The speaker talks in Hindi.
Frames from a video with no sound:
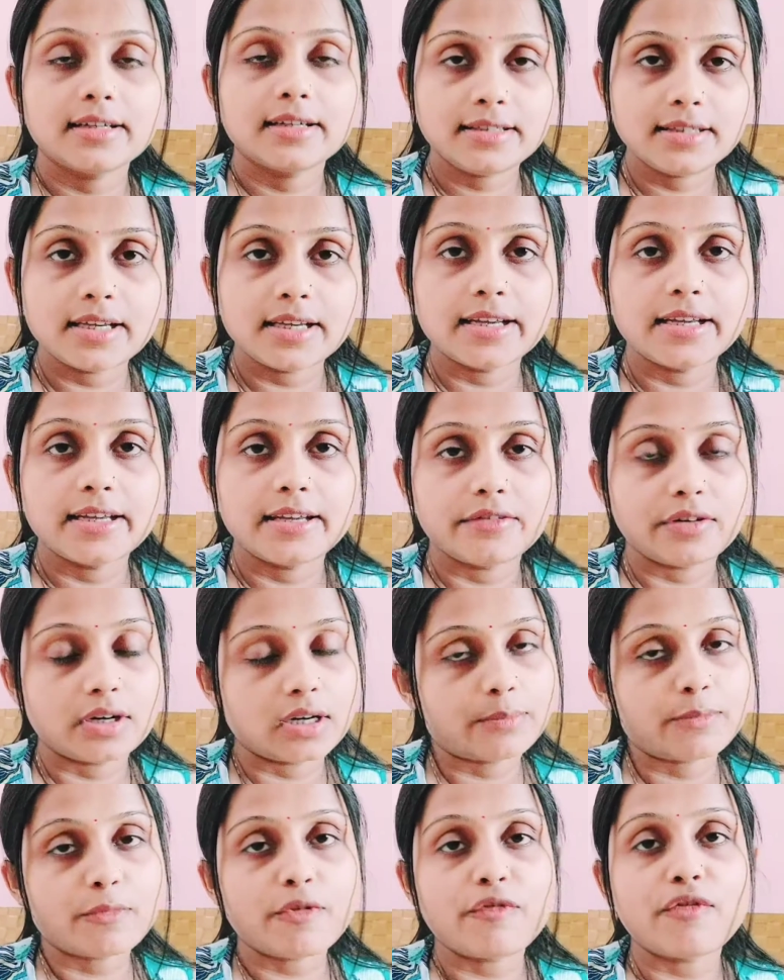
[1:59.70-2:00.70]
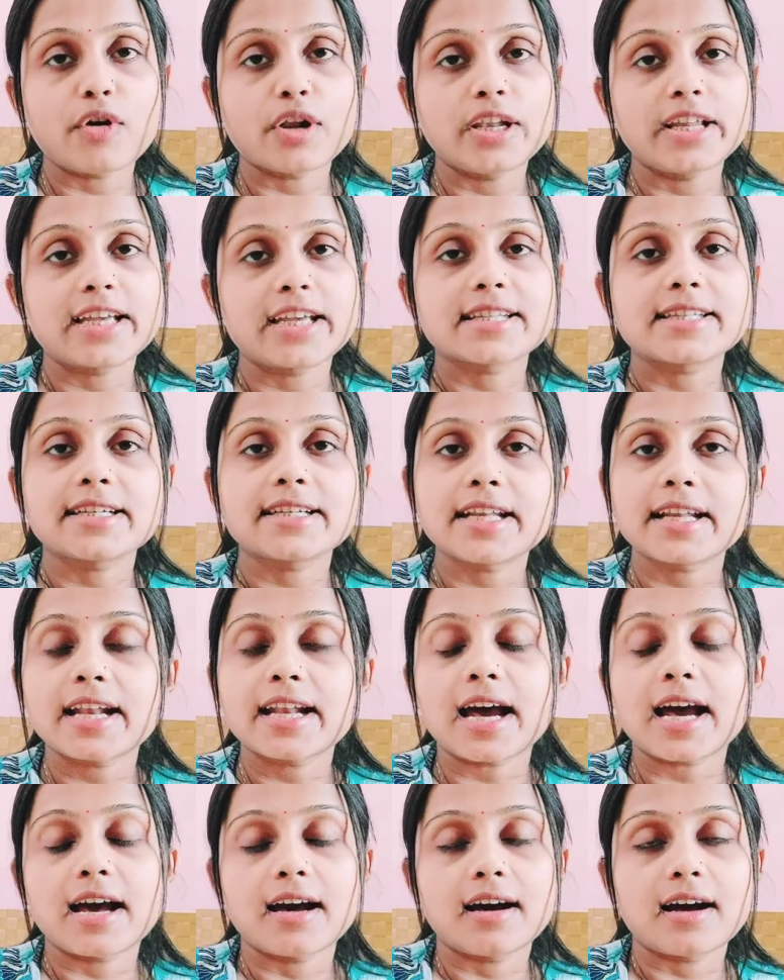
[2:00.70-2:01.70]
ये आपको फॉलिक एसिड एंड
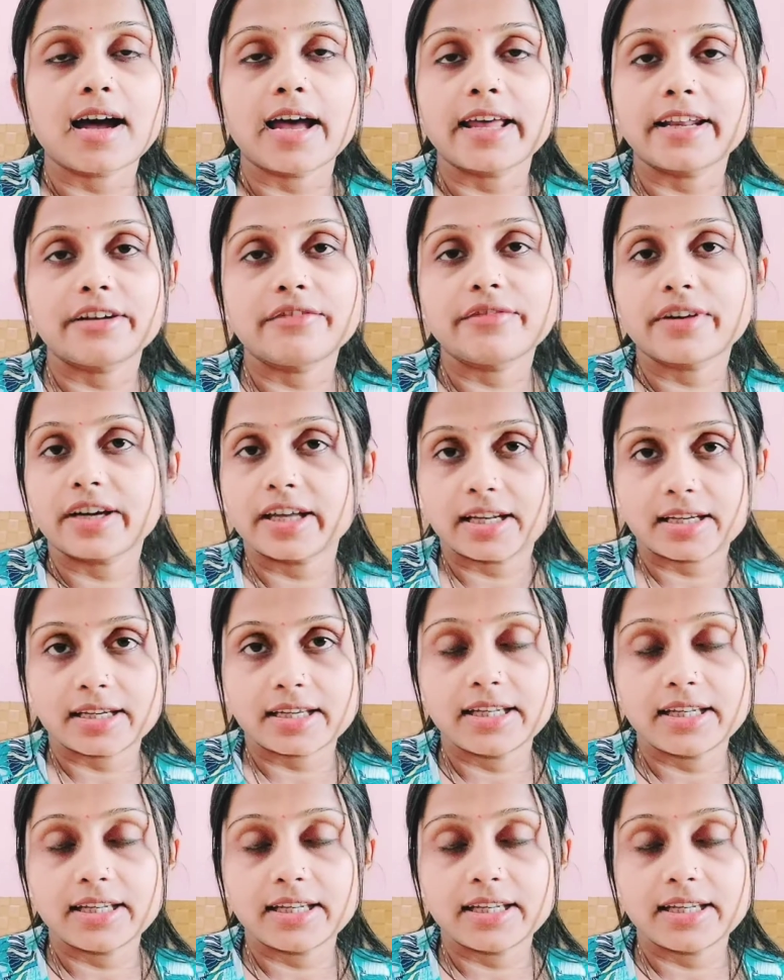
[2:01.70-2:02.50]
आयरन वगैरह के